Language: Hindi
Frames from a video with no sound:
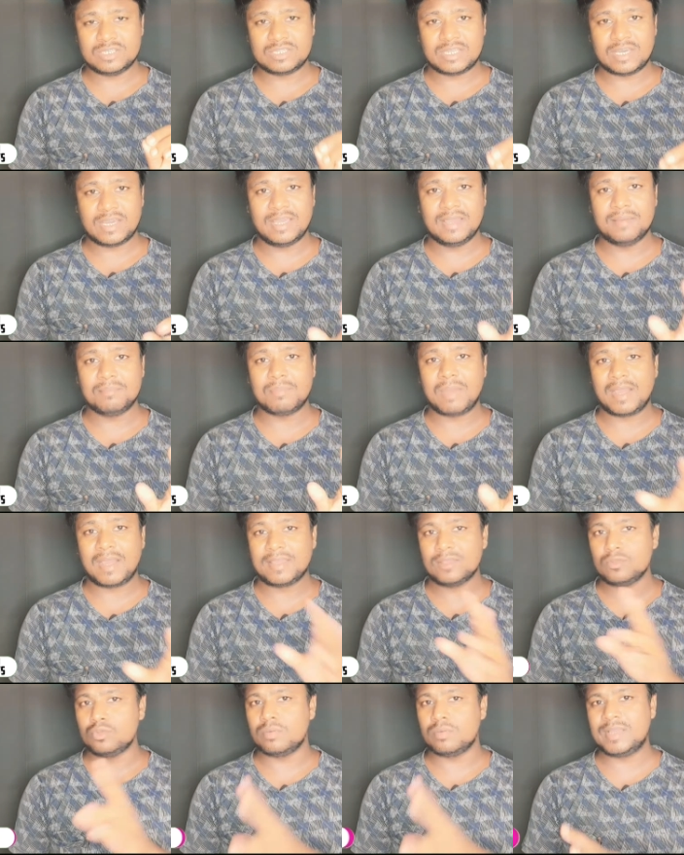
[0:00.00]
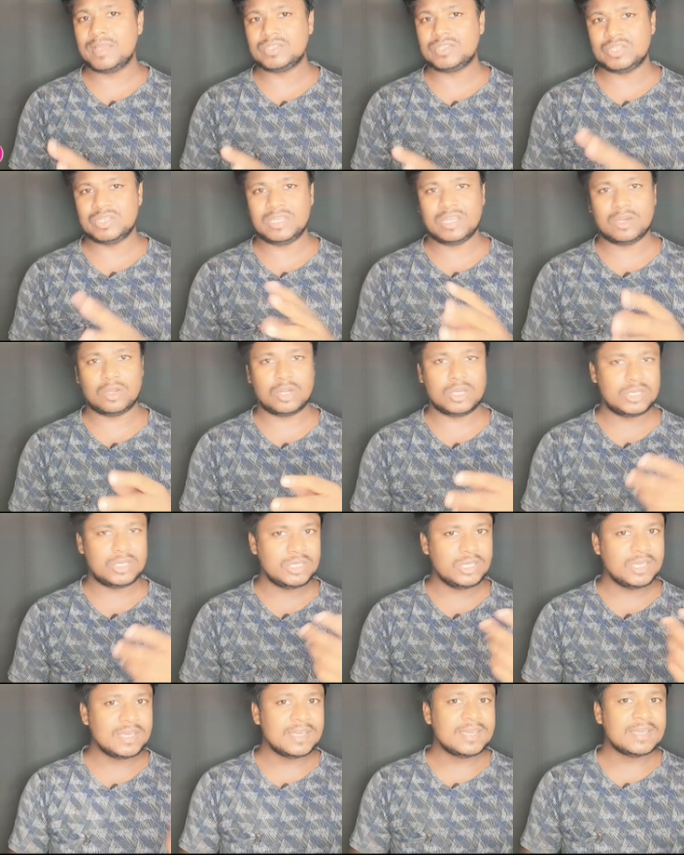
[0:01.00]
जीता है बाकी दो मैच इंडिया ऑलरेडी